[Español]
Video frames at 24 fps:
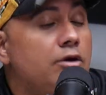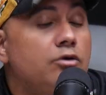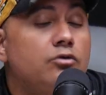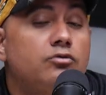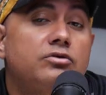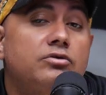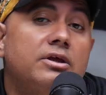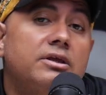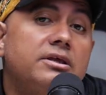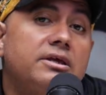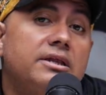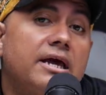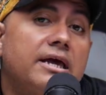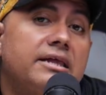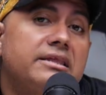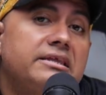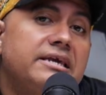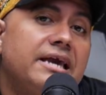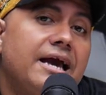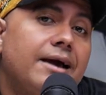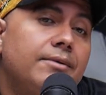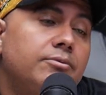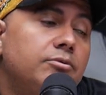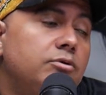Y usted dirá,
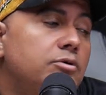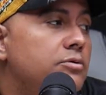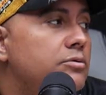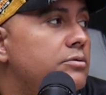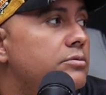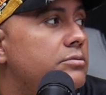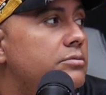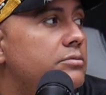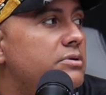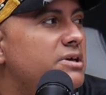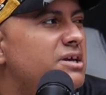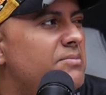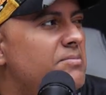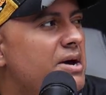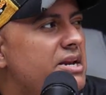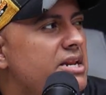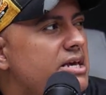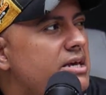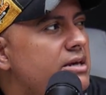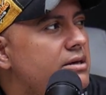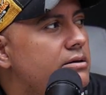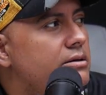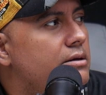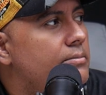diablo,
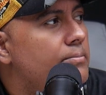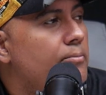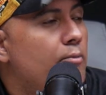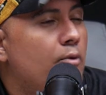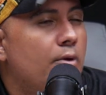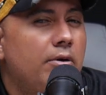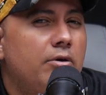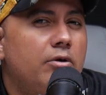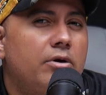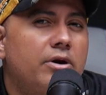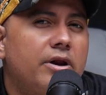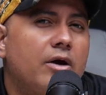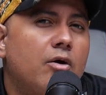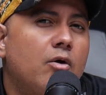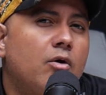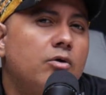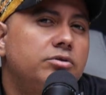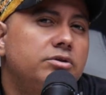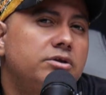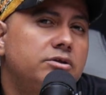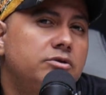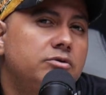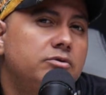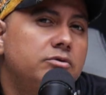Jimaní, pueblo
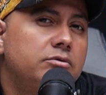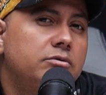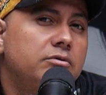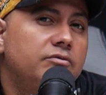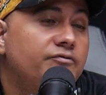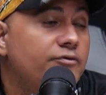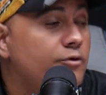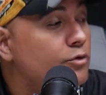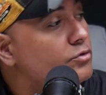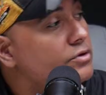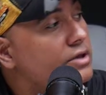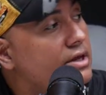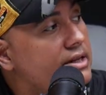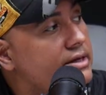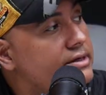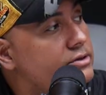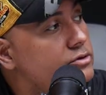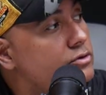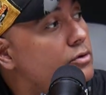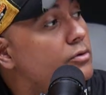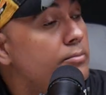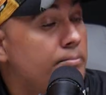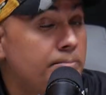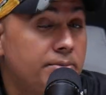recóndito,
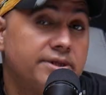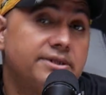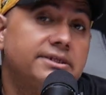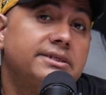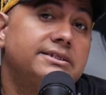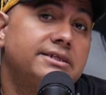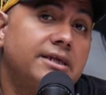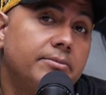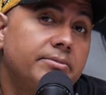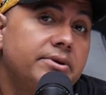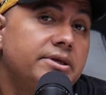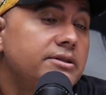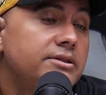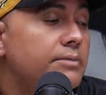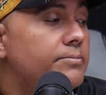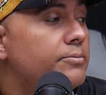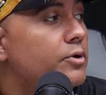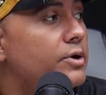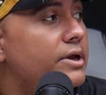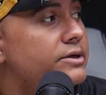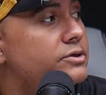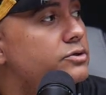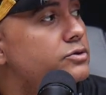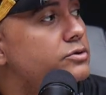fronterizo, precisamente
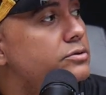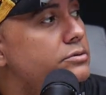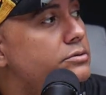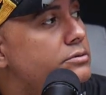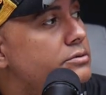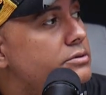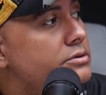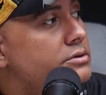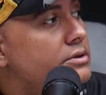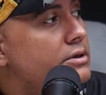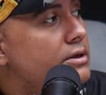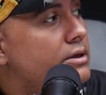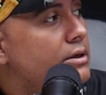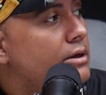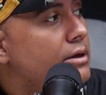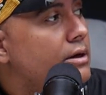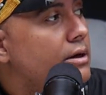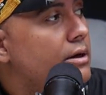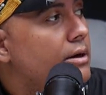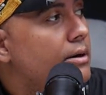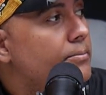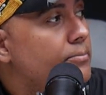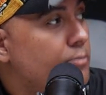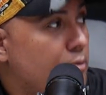por eso.
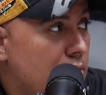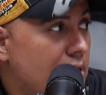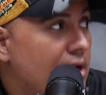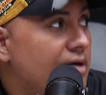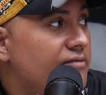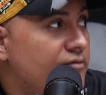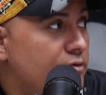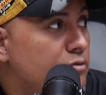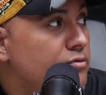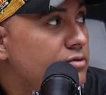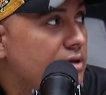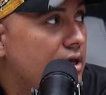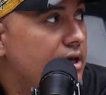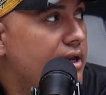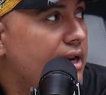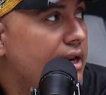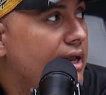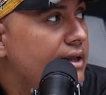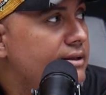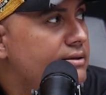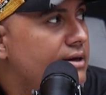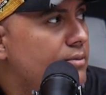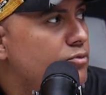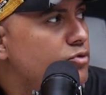Por la frontera
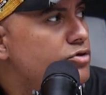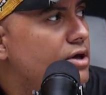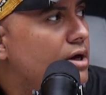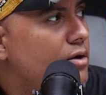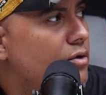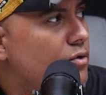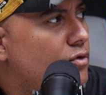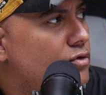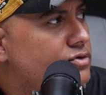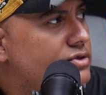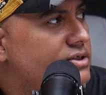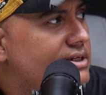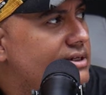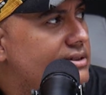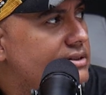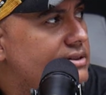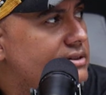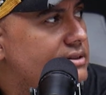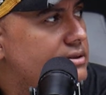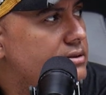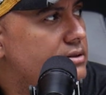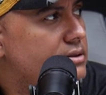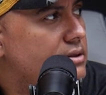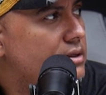entran muchas
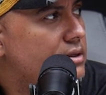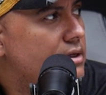cosas.